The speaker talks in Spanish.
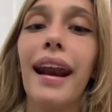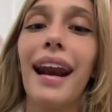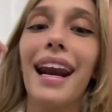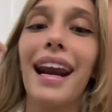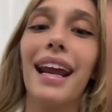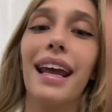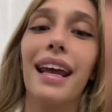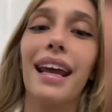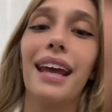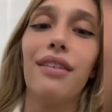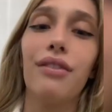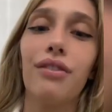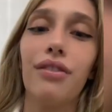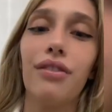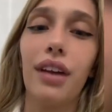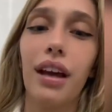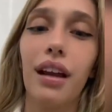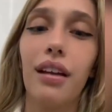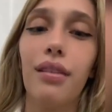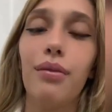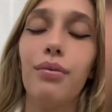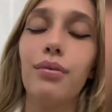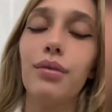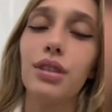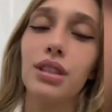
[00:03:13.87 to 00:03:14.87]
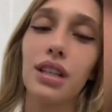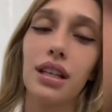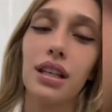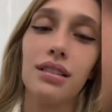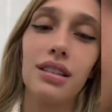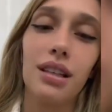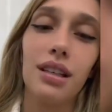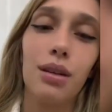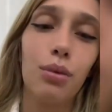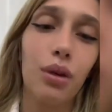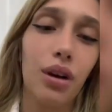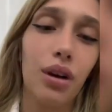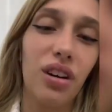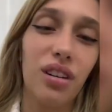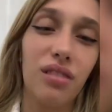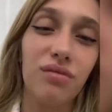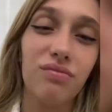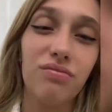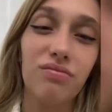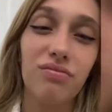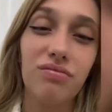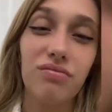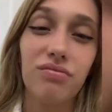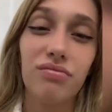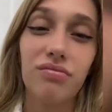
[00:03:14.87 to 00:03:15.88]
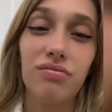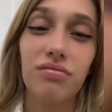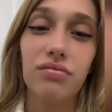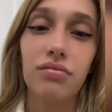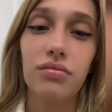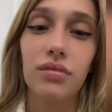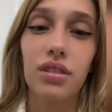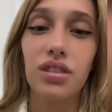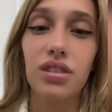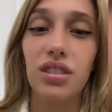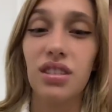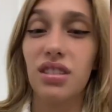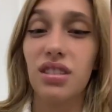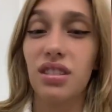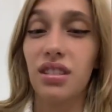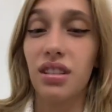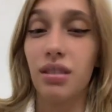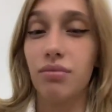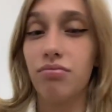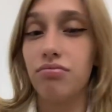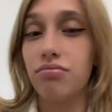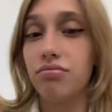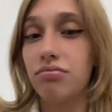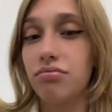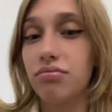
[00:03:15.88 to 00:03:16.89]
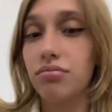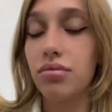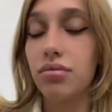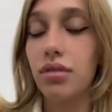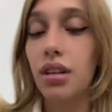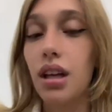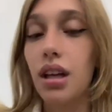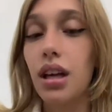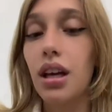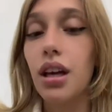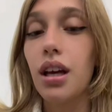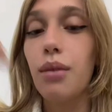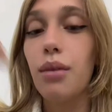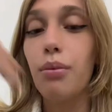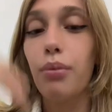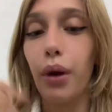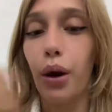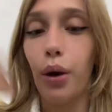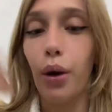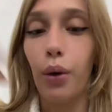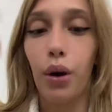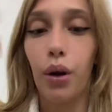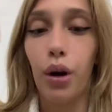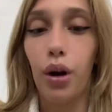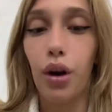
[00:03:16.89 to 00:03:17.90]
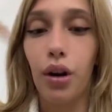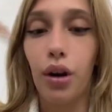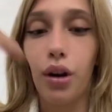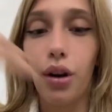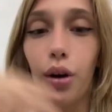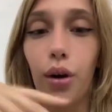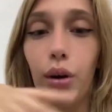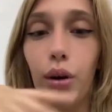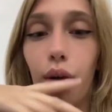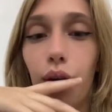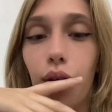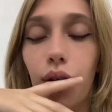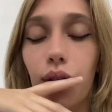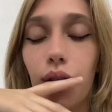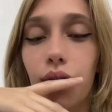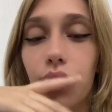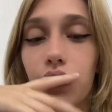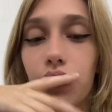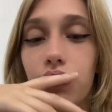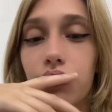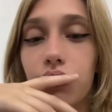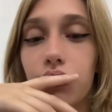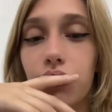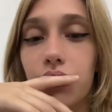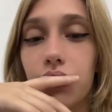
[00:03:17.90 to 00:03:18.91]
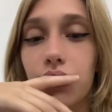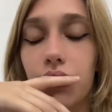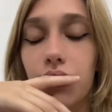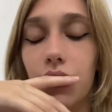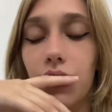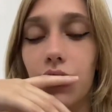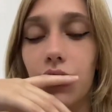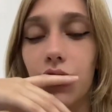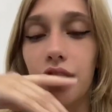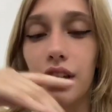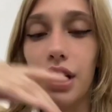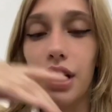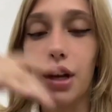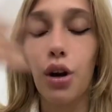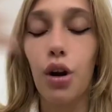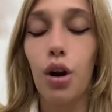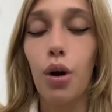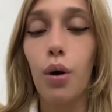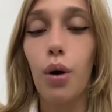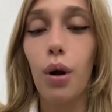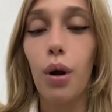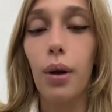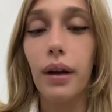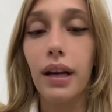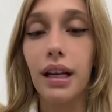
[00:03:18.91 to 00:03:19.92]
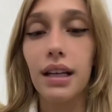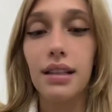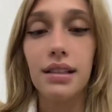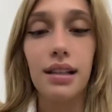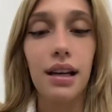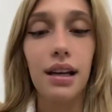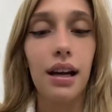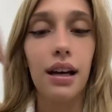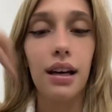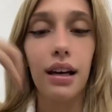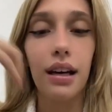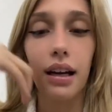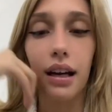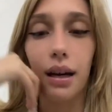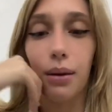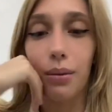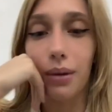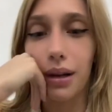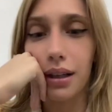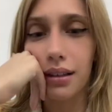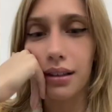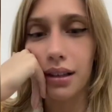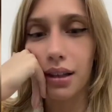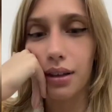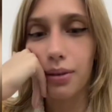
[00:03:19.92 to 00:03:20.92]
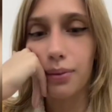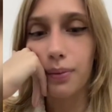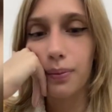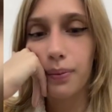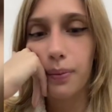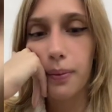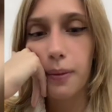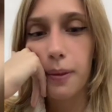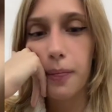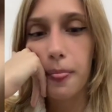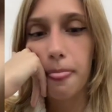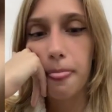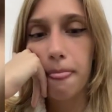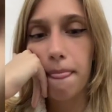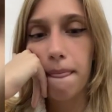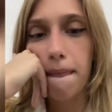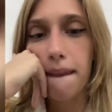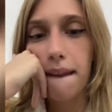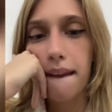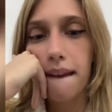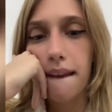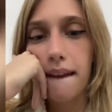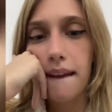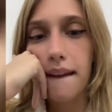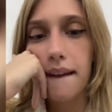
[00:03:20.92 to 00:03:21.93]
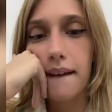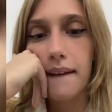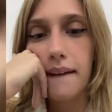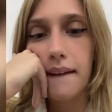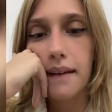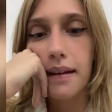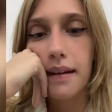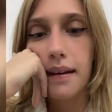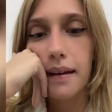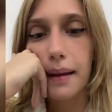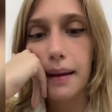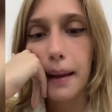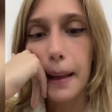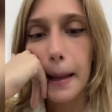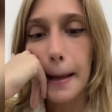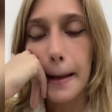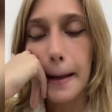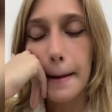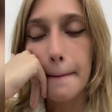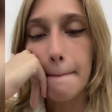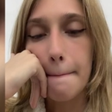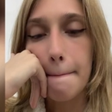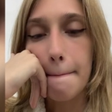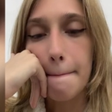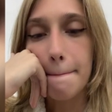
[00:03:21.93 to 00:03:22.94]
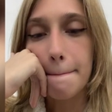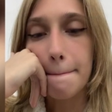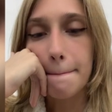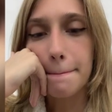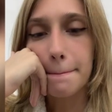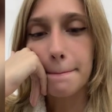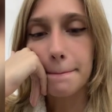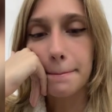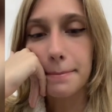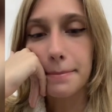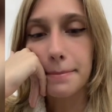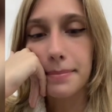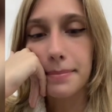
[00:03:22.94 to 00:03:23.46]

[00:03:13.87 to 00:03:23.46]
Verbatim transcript: re infiel. O sea, sí, pero no. No sé si se... Pero bueno, no lo... O sea, no lo debería hacer ni nada por el estilo. Eh,